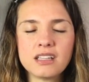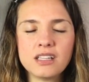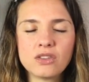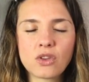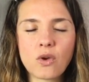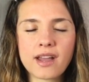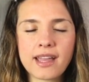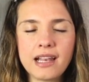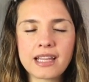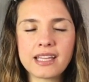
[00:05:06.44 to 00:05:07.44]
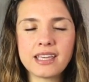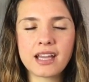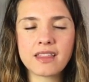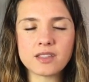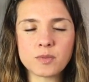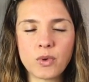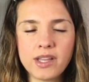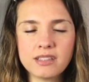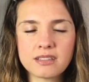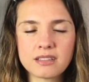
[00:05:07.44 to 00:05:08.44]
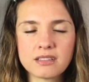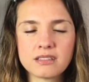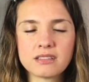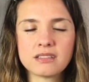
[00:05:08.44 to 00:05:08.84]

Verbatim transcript: y todo aquel que llegue después